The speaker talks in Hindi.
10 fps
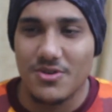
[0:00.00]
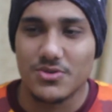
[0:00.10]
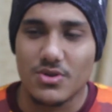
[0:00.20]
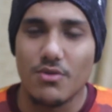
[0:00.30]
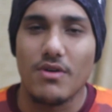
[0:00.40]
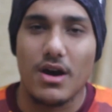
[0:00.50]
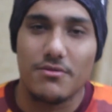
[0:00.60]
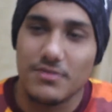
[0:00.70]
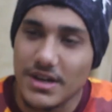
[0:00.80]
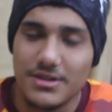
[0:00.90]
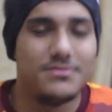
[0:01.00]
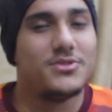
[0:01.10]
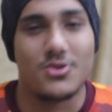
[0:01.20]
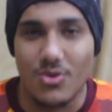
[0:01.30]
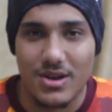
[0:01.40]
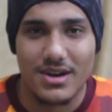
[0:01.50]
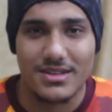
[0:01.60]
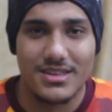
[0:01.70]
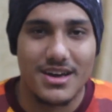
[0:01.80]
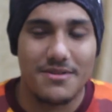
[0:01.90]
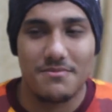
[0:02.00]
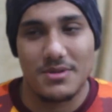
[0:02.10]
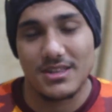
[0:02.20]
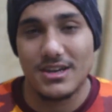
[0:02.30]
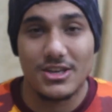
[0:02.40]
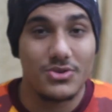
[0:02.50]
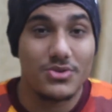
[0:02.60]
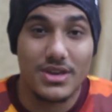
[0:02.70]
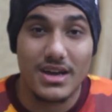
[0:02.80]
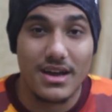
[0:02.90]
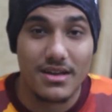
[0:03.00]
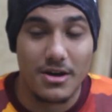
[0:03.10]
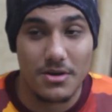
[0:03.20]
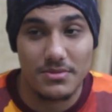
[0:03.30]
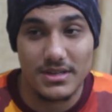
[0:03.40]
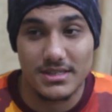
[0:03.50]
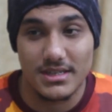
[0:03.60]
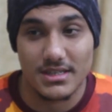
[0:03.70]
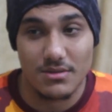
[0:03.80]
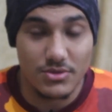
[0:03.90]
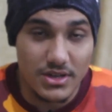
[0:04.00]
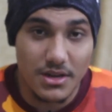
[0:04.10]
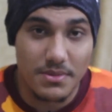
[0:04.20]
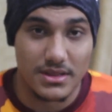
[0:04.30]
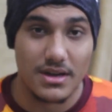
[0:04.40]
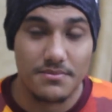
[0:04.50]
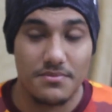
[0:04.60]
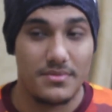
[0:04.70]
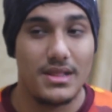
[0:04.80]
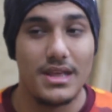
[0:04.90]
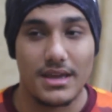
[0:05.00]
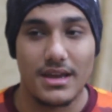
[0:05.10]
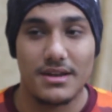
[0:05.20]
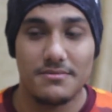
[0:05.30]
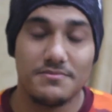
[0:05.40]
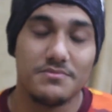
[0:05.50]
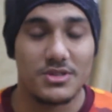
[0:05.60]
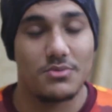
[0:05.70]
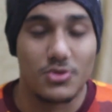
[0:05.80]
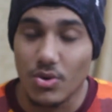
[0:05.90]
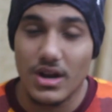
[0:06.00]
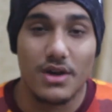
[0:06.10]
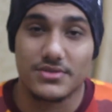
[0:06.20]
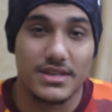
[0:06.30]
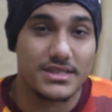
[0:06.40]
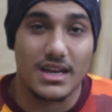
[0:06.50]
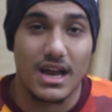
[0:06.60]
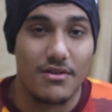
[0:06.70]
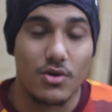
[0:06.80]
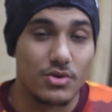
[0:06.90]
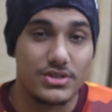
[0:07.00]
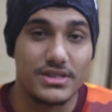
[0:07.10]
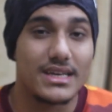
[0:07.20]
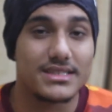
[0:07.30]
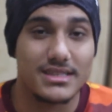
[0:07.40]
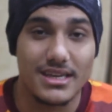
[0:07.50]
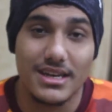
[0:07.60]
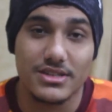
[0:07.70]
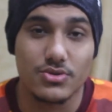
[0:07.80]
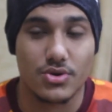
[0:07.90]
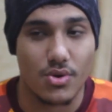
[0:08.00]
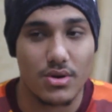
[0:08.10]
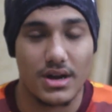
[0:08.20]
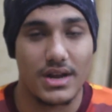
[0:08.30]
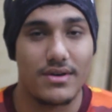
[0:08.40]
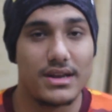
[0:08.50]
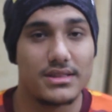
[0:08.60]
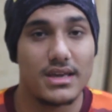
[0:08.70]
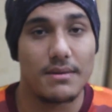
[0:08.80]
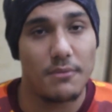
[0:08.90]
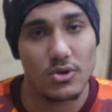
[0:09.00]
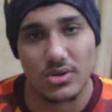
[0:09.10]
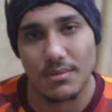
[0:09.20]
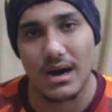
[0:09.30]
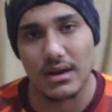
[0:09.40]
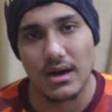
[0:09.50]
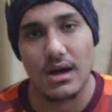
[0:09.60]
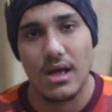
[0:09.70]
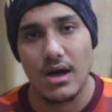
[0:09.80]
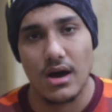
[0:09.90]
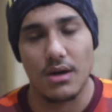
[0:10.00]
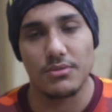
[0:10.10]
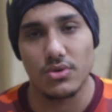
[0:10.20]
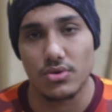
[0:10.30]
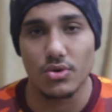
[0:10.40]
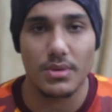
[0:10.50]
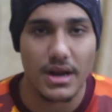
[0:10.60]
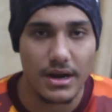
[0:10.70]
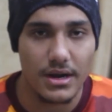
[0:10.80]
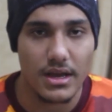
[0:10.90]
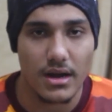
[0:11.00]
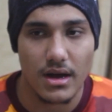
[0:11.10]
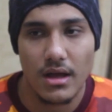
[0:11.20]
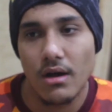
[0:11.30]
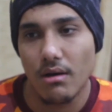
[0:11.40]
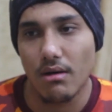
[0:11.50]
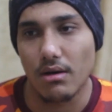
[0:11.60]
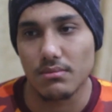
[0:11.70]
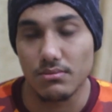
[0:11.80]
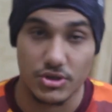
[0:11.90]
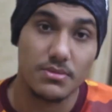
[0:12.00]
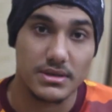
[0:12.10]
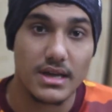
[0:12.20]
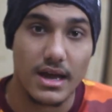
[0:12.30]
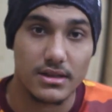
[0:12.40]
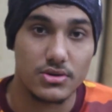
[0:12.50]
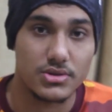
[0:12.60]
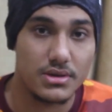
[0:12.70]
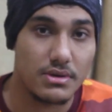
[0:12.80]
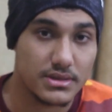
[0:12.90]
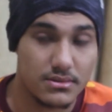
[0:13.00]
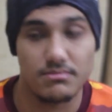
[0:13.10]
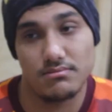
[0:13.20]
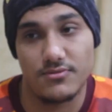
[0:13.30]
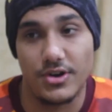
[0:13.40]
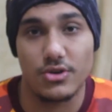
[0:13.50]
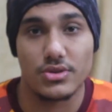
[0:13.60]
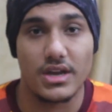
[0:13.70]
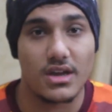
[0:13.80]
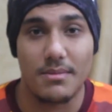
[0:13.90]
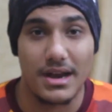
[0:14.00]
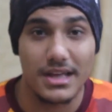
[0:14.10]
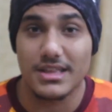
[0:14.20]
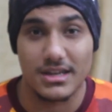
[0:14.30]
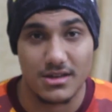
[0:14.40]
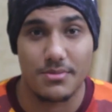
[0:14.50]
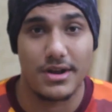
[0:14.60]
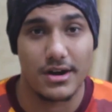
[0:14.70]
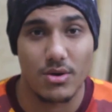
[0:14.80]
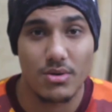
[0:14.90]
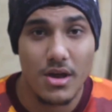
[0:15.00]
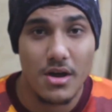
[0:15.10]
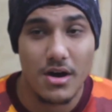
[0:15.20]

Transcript: उसको वाह वाही ट्रोल कर दिया पता नहीं क्यों किया अब इस चीज़ का मुझे नहीं पता लेकिन मतलब दो ही थे इसके अलावा और कोई चीज़ ऐसी थी नहीं जो ट्रोल करने वाली थी एक बहुत कमाल का हम यूट्यूबर हैं इंडिया का और मुझे मज़ा आया था उसकी वीडियो देख के मैं नहीं देखता ब्रेकडाउन